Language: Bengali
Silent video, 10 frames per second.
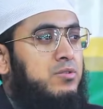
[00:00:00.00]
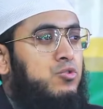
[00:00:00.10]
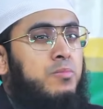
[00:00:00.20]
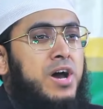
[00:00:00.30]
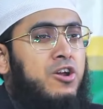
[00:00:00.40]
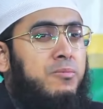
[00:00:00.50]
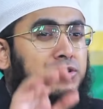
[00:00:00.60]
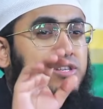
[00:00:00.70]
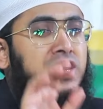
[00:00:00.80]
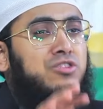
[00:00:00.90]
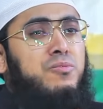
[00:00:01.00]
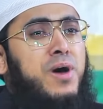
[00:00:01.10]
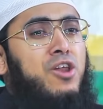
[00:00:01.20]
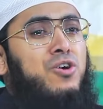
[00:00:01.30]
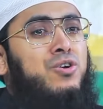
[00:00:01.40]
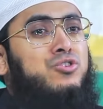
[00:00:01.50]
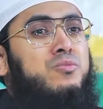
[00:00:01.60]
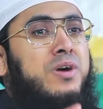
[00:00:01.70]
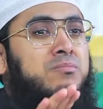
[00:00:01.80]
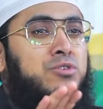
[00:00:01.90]
তোমার অবস্থা তো ভালো
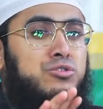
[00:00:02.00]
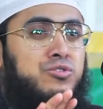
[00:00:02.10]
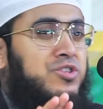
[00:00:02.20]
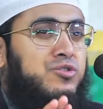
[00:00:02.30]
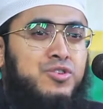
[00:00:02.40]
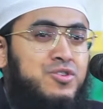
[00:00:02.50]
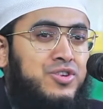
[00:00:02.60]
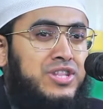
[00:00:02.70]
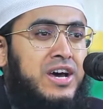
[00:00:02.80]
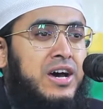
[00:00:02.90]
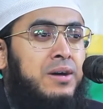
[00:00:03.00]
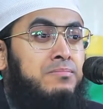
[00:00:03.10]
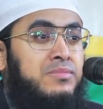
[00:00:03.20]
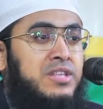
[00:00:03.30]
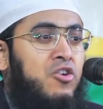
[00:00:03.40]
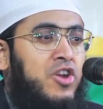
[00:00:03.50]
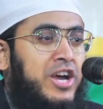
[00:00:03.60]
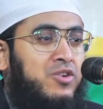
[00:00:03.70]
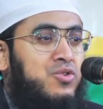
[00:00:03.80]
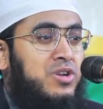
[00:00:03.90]
তোমার মতো যদি ধনী হতাম তাহলে
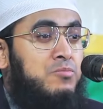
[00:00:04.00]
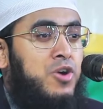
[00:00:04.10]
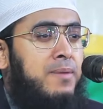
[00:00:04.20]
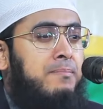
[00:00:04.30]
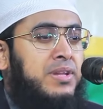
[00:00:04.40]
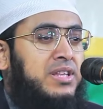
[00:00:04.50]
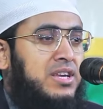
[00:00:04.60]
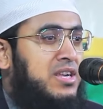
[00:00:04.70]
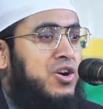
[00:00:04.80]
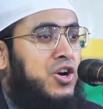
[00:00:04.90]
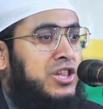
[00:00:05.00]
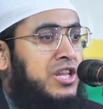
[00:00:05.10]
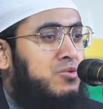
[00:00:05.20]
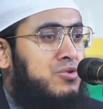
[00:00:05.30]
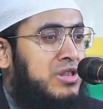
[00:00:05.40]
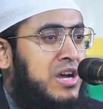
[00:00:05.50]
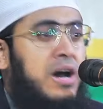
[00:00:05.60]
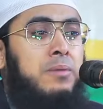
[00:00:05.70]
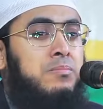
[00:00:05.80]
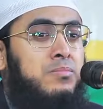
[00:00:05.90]
এক্ষুনি মোহাম্মদকে গিয়ে হত্যা
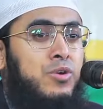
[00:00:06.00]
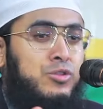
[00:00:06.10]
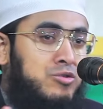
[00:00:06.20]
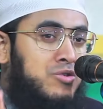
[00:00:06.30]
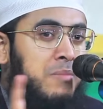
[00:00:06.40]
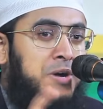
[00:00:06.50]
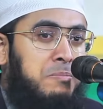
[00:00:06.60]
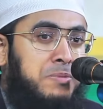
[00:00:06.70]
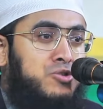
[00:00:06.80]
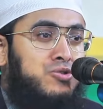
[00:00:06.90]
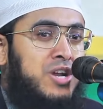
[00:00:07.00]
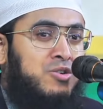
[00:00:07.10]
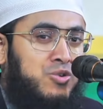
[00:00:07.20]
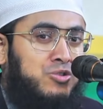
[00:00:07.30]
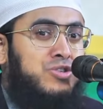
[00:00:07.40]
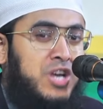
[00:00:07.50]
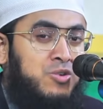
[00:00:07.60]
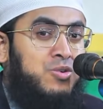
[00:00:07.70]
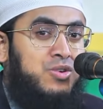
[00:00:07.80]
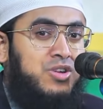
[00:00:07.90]
করতাম অথচ আমার পিছুটান কত
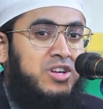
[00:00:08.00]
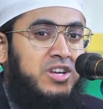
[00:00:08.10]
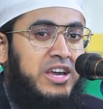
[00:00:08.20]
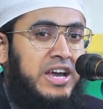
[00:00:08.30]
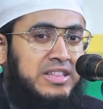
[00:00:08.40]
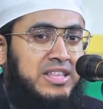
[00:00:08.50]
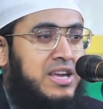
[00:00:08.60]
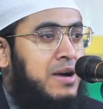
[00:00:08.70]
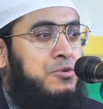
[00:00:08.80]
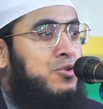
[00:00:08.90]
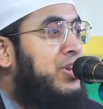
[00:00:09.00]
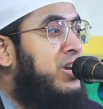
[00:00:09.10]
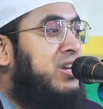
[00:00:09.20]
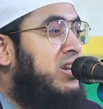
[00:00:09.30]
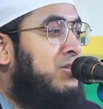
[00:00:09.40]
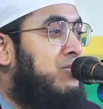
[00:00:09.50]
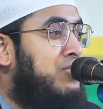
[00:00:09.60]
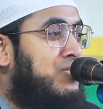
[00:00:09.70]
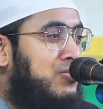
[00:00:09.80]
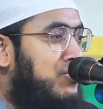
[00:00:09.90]
জানো একদিকে আমি অনেক
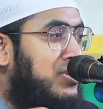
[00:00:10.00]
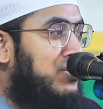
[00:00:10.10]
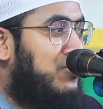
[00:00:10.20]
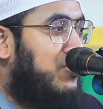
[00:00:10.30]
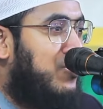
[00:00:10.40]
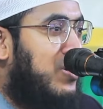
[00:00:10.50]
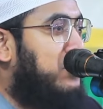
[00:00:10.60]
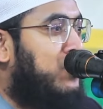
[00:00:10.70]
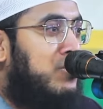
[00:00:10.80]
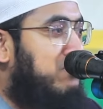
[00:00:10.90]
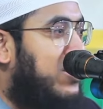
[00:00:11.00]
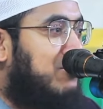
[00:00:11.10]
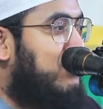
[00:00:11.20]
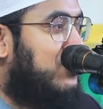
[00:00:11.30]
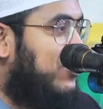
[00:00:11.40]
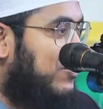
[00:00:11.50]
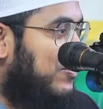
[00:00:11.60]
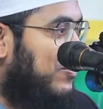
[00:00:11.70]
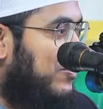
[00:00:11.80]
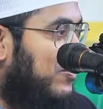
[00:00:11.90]
ঋণগ্রস্ত দ্বিতীয় হলো আমি গরিব মানুষ
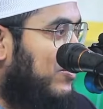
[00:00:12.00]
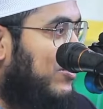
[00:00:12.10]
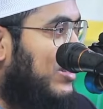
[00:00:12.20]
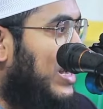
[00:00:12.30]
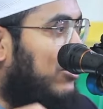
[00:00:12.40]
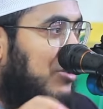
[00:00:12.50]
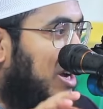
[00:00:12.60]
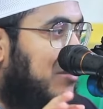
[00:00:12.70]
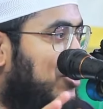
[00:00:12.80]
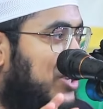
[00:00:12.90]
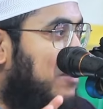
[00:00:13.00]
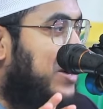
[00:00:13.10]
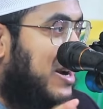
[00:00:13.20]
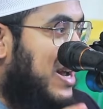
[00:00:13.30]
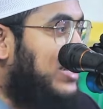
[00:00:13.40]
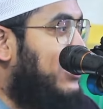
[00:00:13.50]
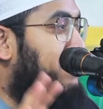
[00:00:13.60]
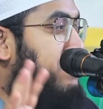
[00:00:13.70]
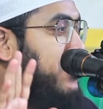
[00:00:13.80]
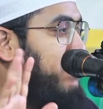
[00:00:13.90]
এত টাকা পয়সা আমার নাই যে
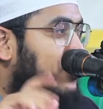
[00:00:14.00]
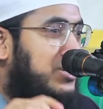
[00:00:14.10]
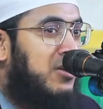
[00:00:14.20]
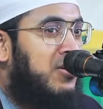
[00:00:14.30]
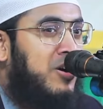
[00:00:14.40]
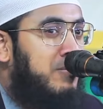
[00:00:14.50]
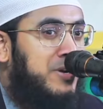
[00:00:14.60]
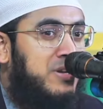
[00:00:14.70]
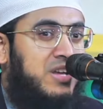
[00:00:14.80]
ফ্যামিলি পরিচালনা হবে